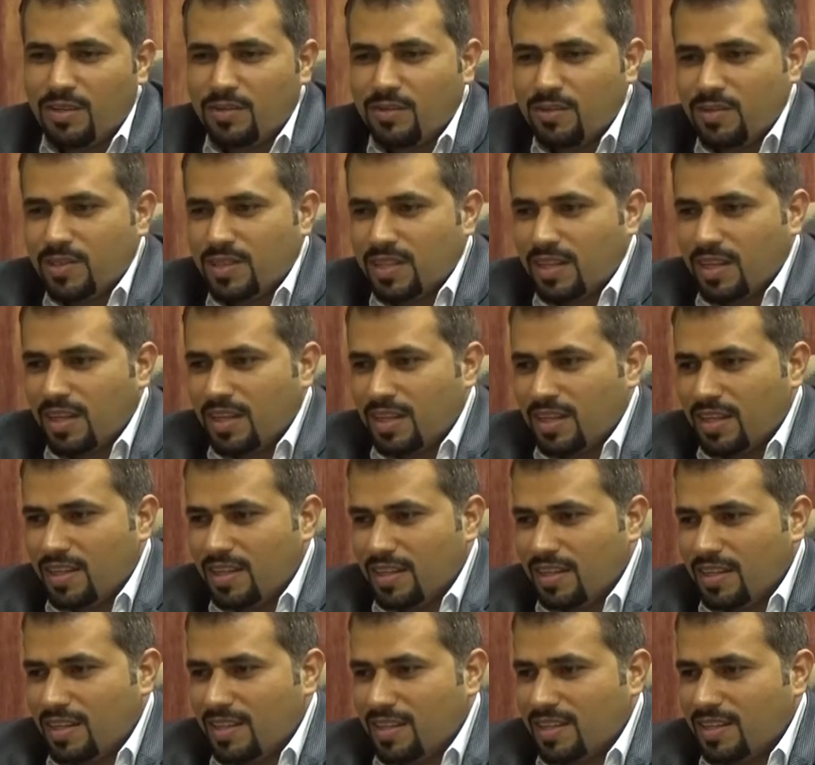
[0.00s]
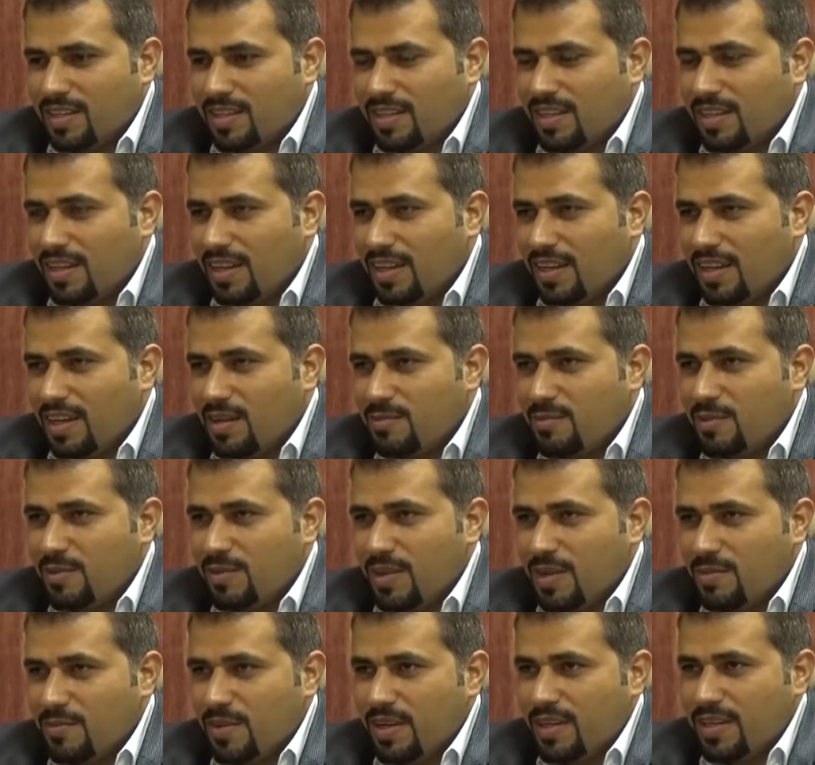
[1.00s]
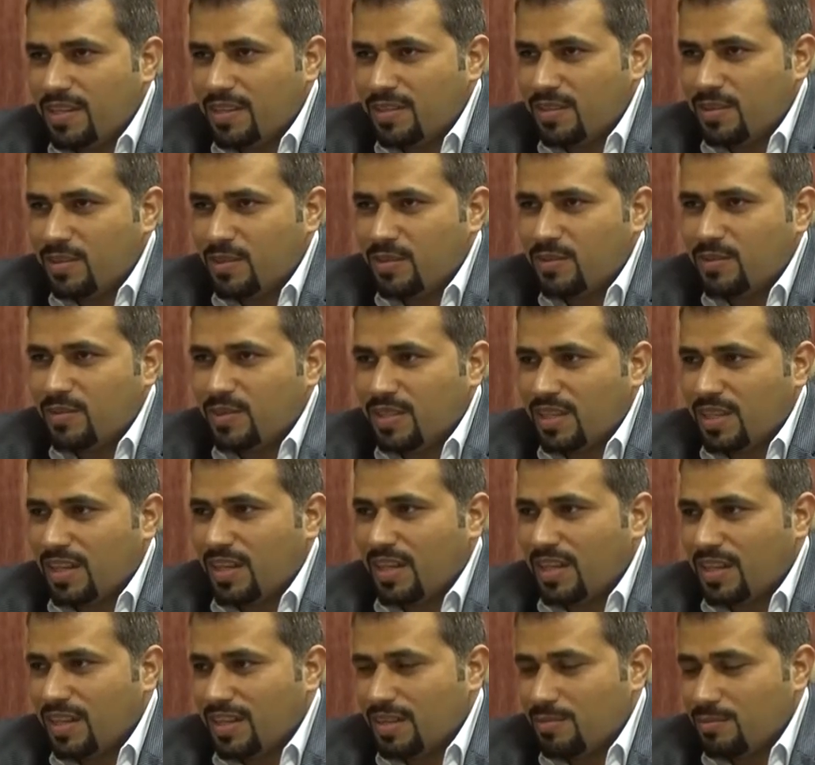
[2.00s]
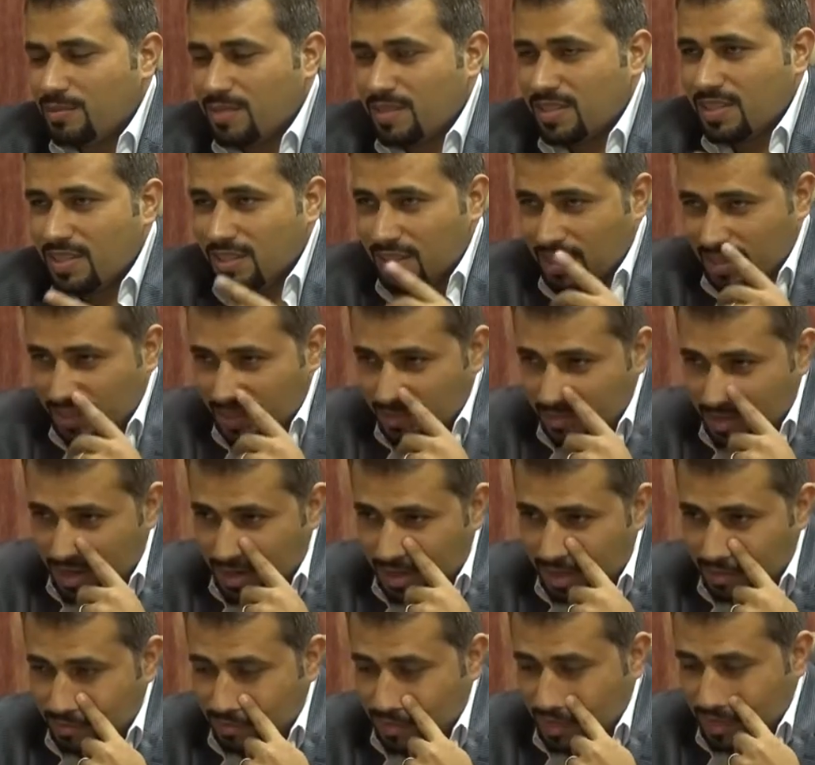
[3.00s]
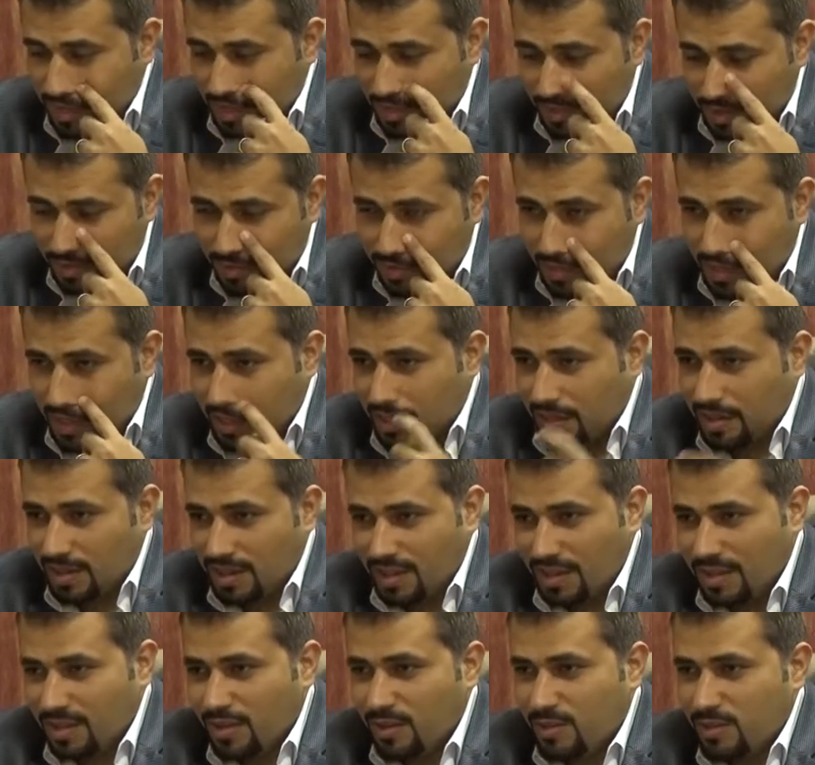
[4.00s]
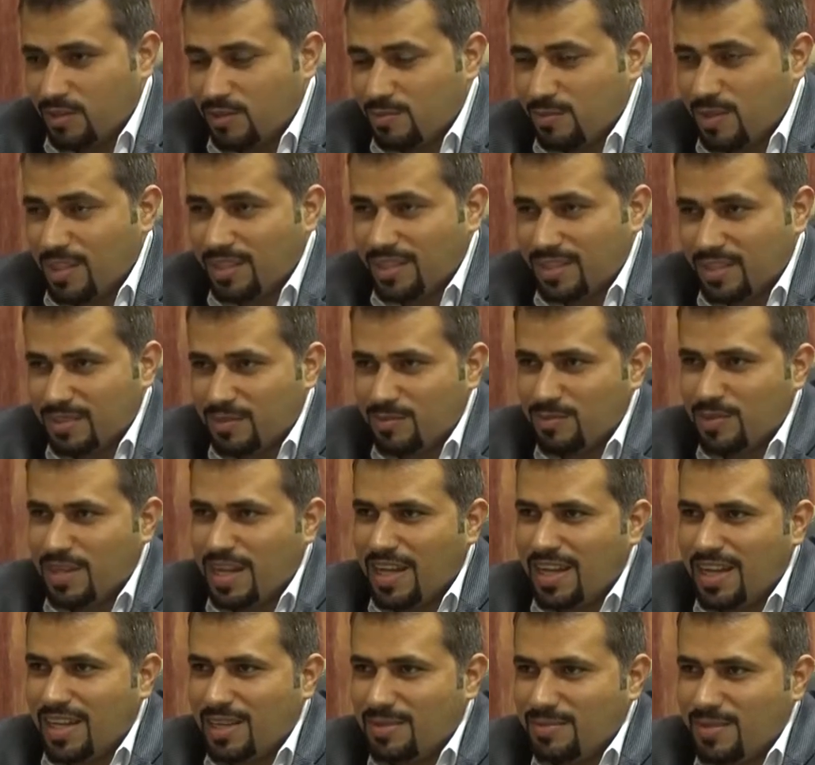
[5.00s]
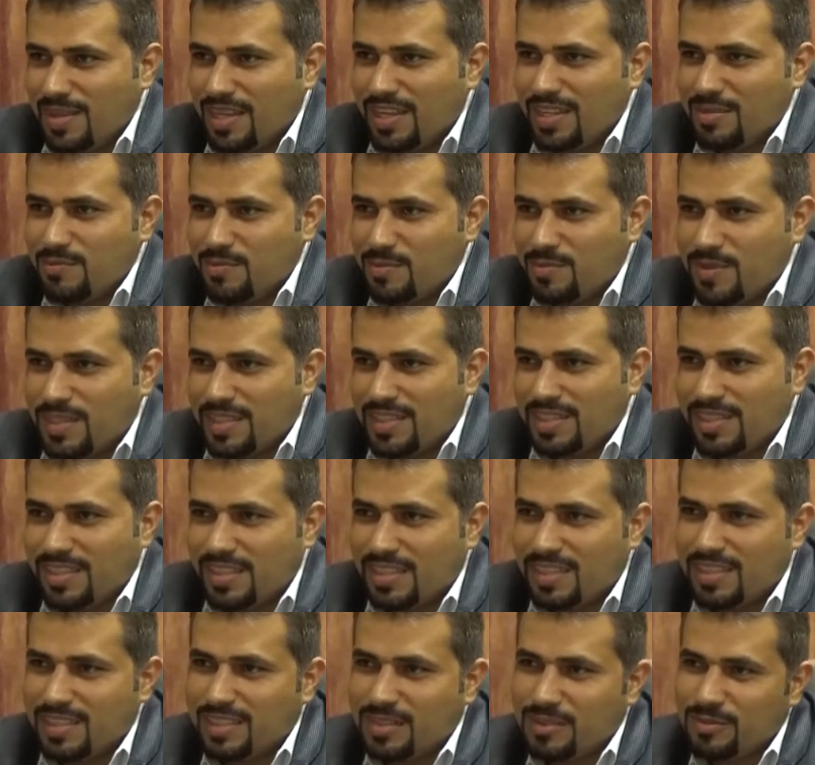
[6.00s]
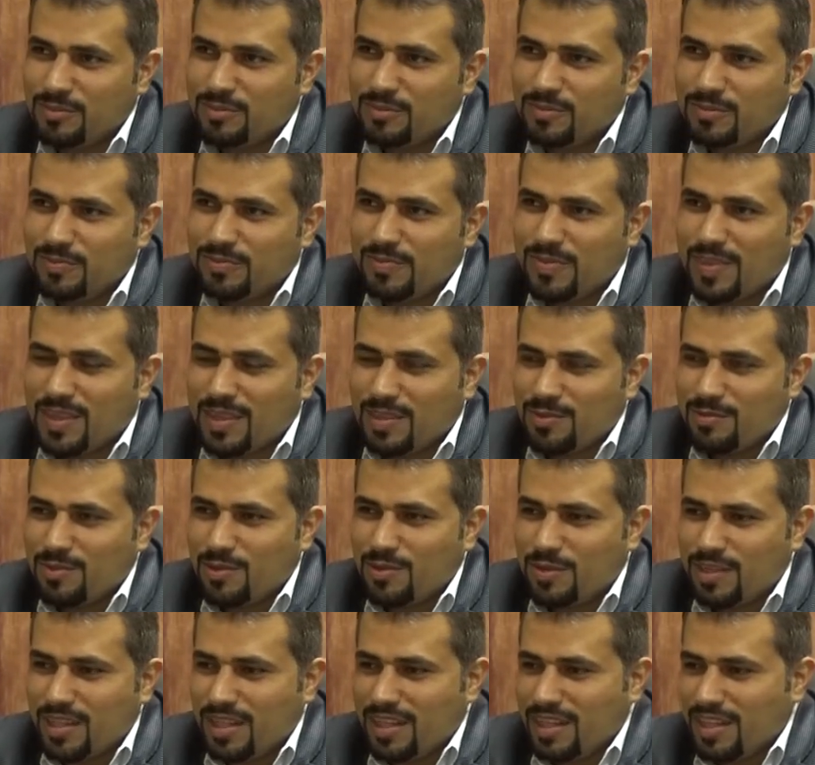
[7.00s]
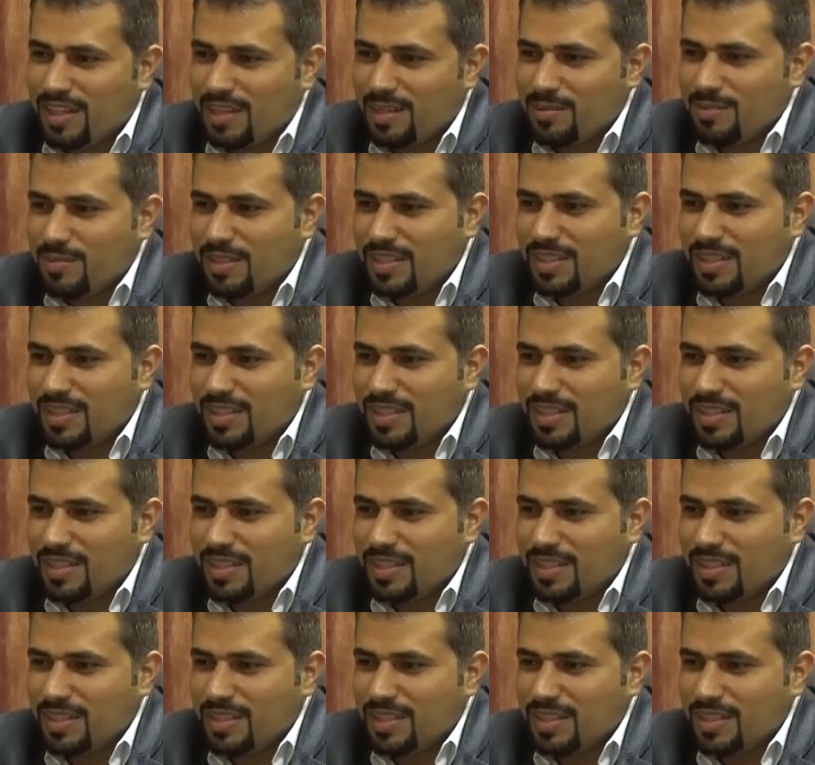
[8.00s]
وان شاء الله تضل الامن والامان عندهم وان شاء الله هيك تصير الامارات من الدول العظمى بالعالم يعني مو بس نعم. بالوطن العربي